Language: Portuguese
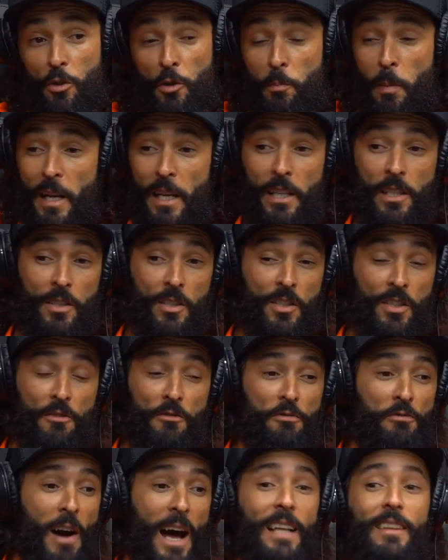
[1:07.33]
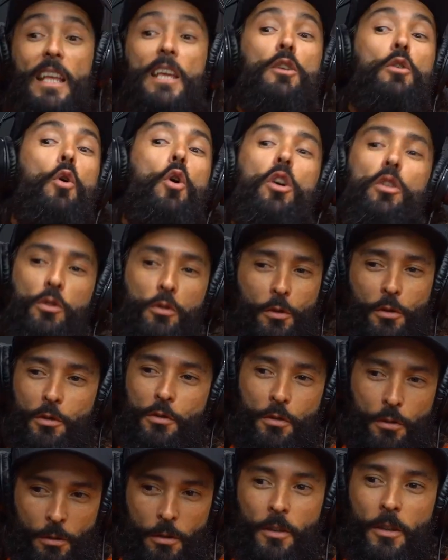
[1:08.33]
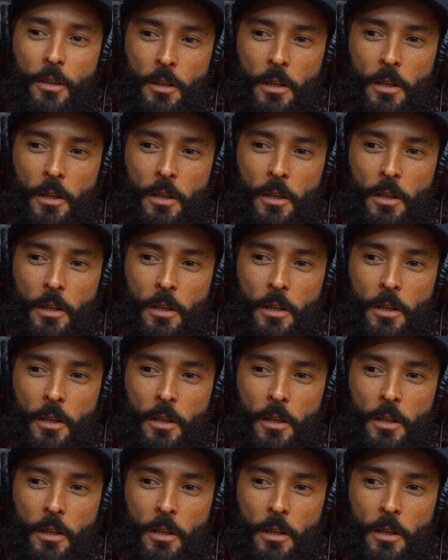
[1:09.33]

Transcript: Os países invadem outros.